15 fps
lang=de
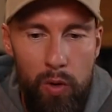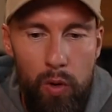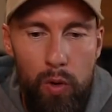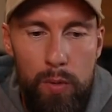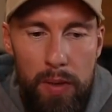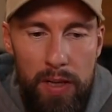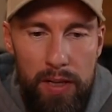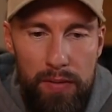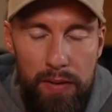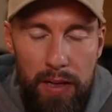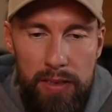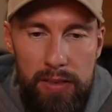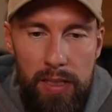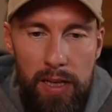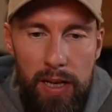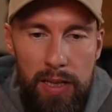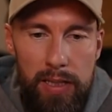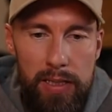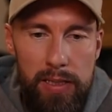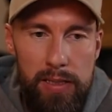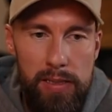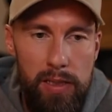Und bei der Falknerei
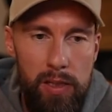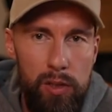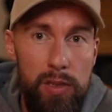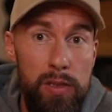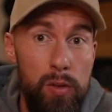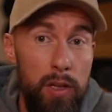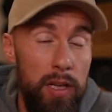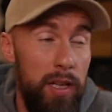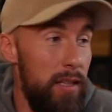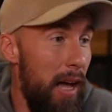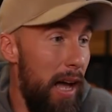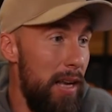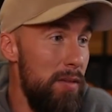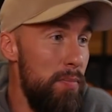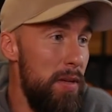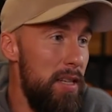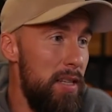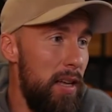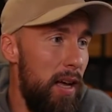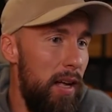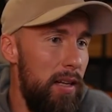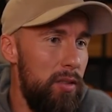ist auch die sogenannte
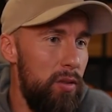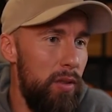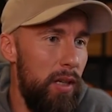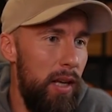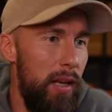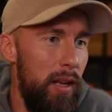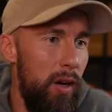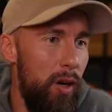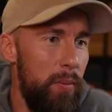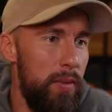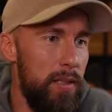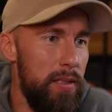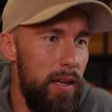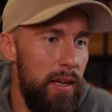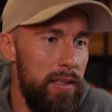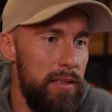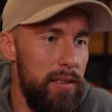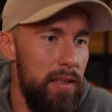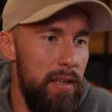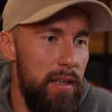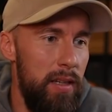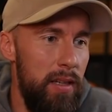Anbindehaltung erlaubt. Das heißt,
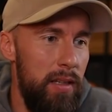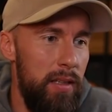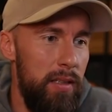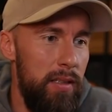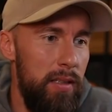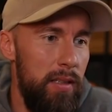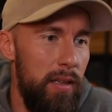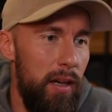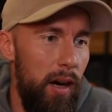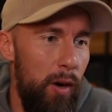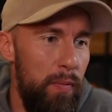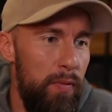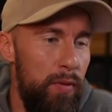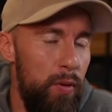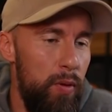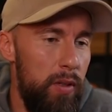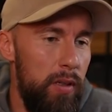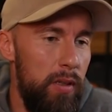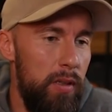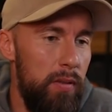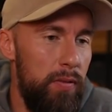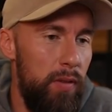die
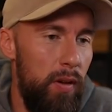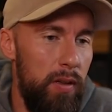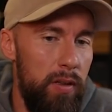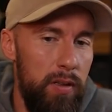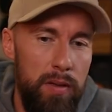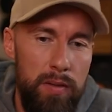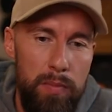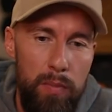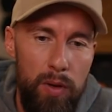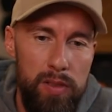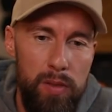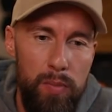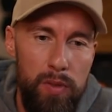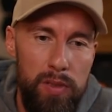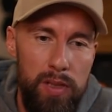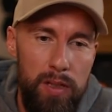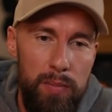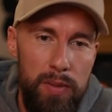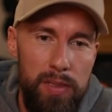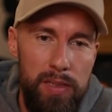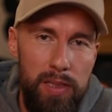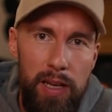Raubvögel von Mäusebussard
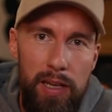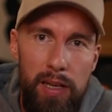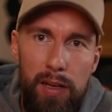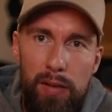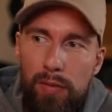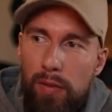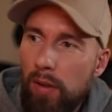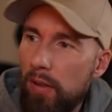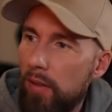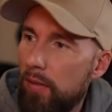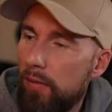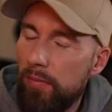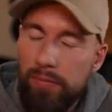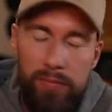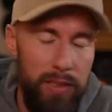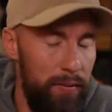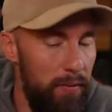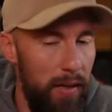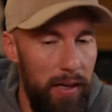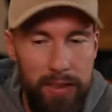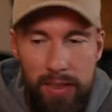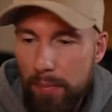bis Geier, von
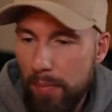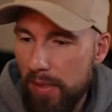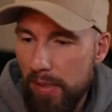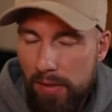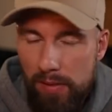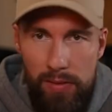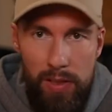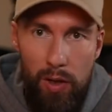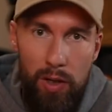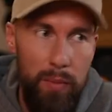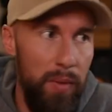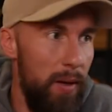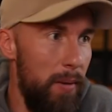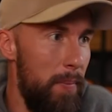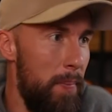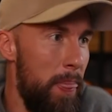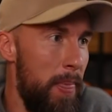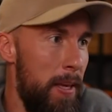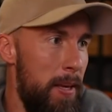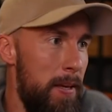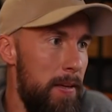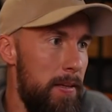Falke bis wie auch immer,
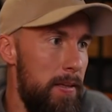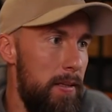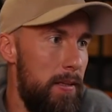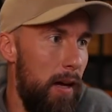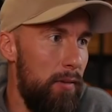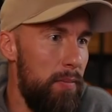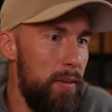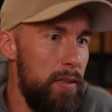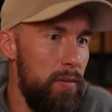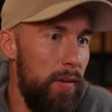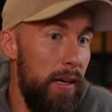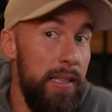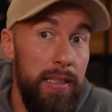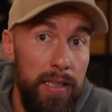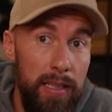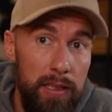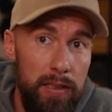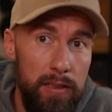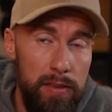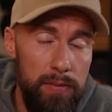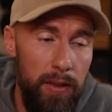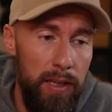die darf man, soweit ich
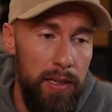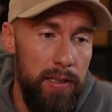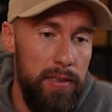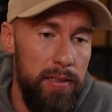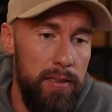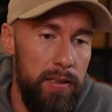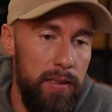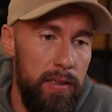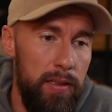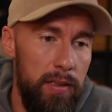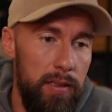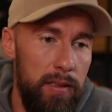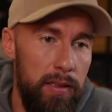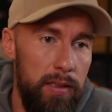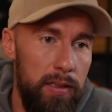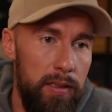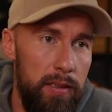das weiß, äh,